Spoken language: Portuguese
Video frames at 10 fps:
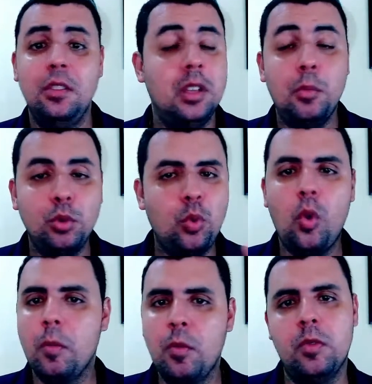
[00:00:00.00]
Isso é muito
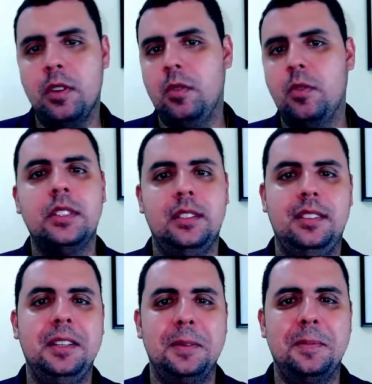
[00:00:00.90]
comum
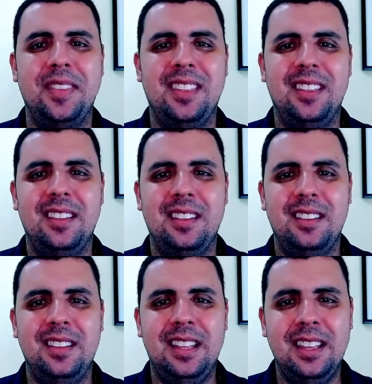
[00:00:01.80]
acontecer,
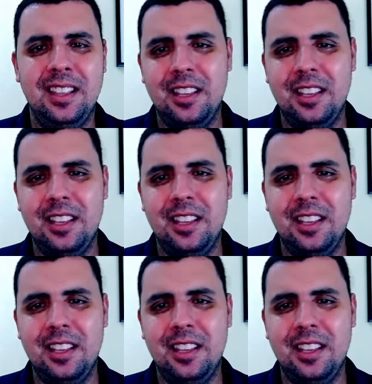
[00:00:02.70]
né?